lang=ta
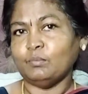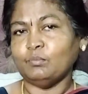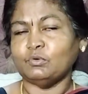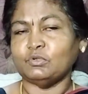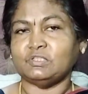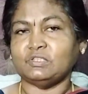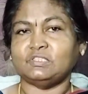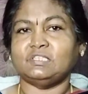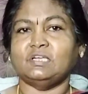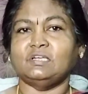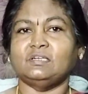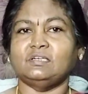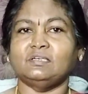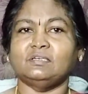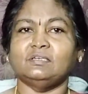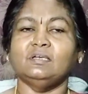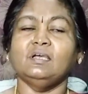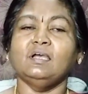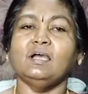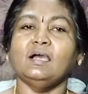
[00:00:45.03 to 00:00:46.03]
வலம்புரி
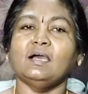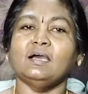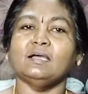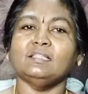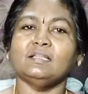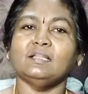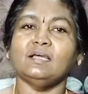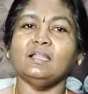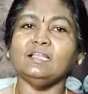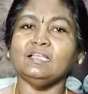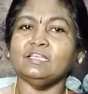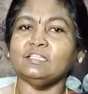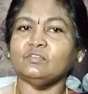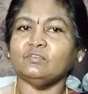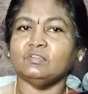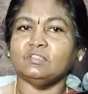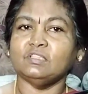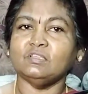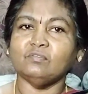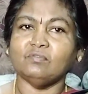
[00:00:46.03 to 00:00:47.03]
சங்கு
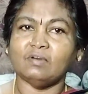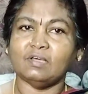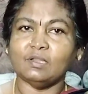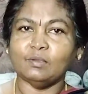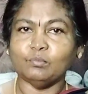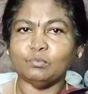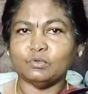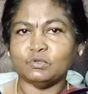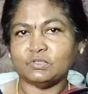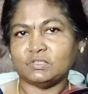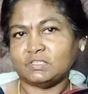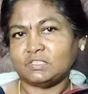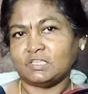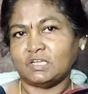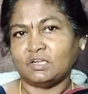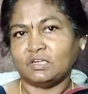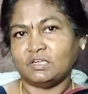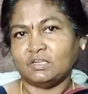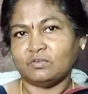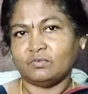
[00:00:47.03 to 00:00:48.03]
அதனால் இது வந்து
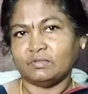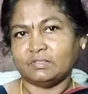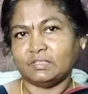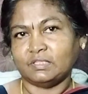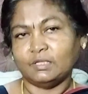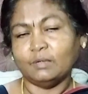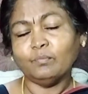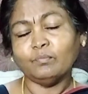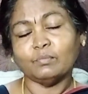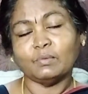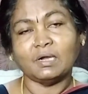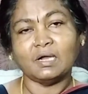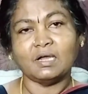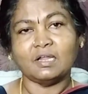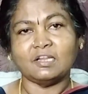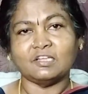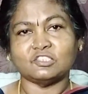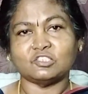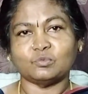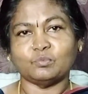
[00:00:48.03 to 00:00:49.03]
வலம்புரி சங்கு வந்து
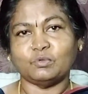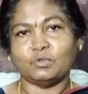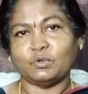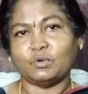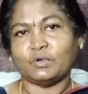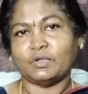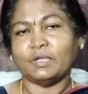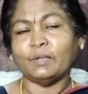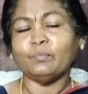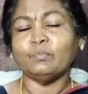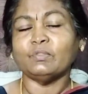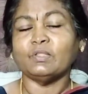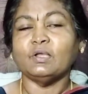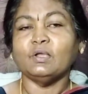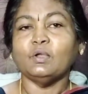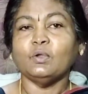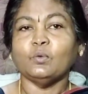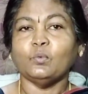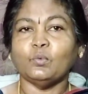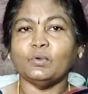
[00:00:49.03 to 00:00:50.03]
மகாலட்சுமியோட
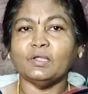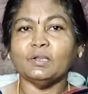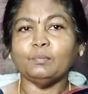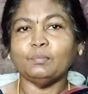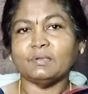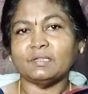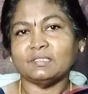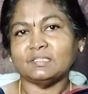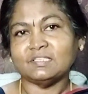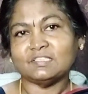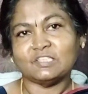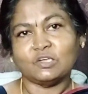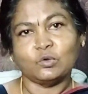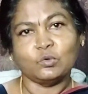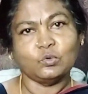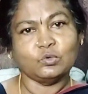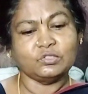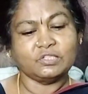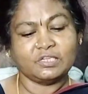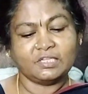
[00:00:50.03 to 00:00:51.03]
உடன் பிறந்த
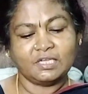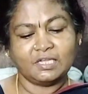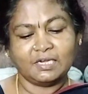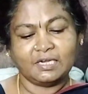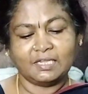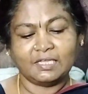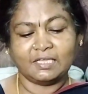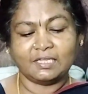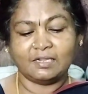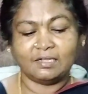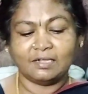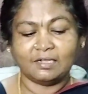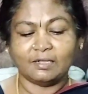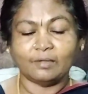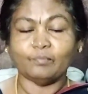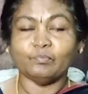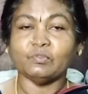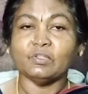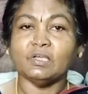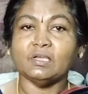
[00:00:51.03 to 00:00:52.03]
சகோதரியாக
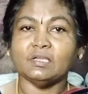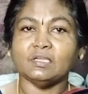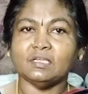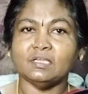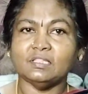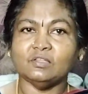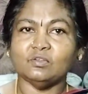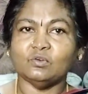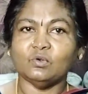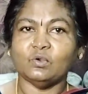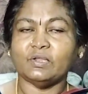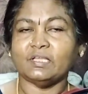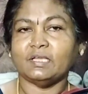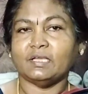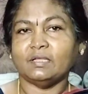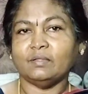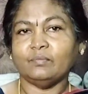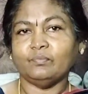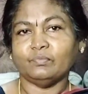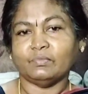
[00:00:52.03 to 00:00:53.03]
நினைக்கிறாங்க
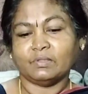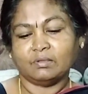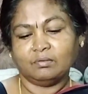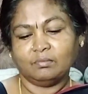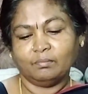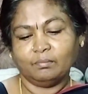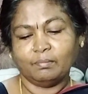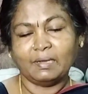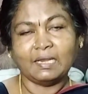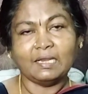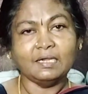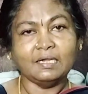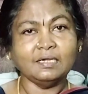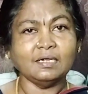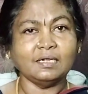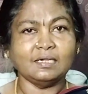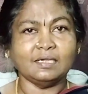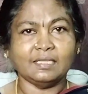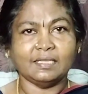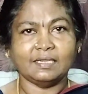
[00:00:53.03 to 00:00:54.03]
இதனுடைய
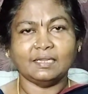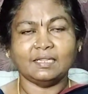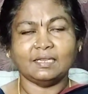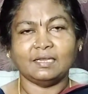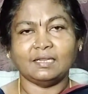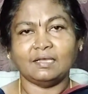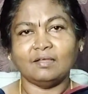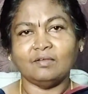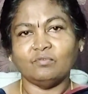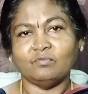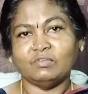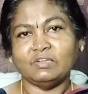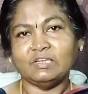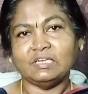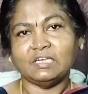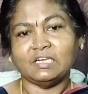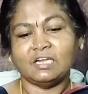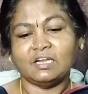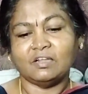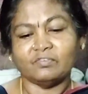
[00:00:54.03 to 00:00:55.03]
பலன்கள் என்னன்னா
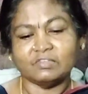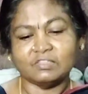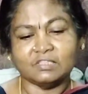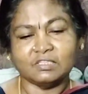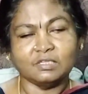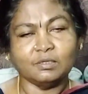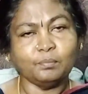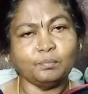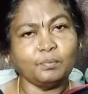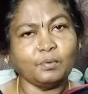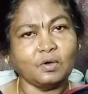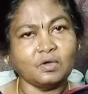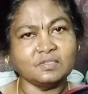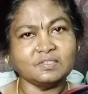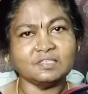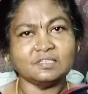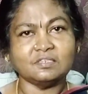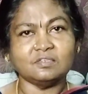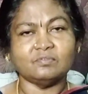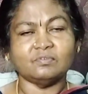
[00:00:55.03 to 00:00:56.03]
வீட்டில் வந்து
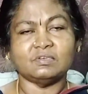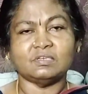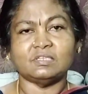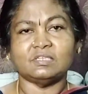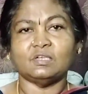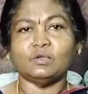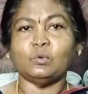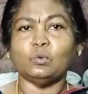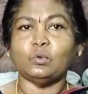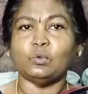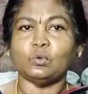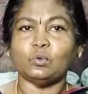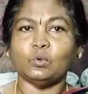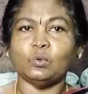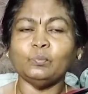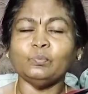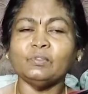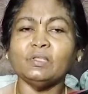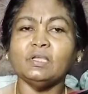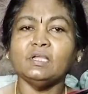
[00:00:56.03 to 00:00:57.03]
பாசிட்டிவிட்டியை
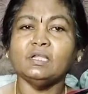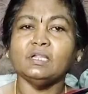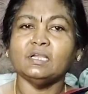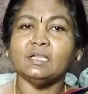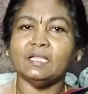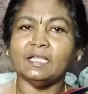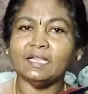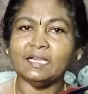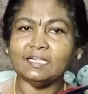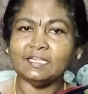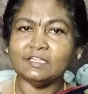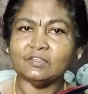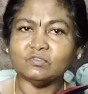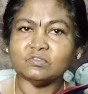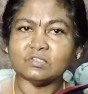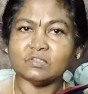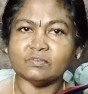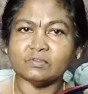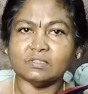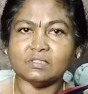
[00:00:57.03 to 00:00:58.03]
கொடுக்கும்
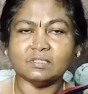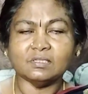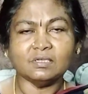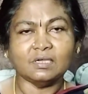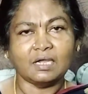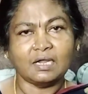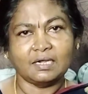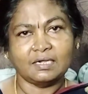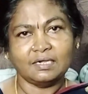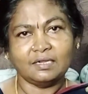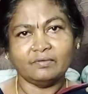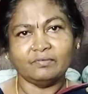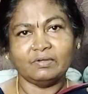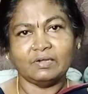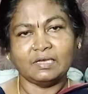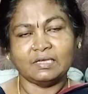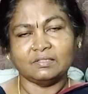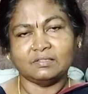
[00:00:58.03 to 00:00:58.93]
நெகட்டிவ்ஸை வந்து அண்ட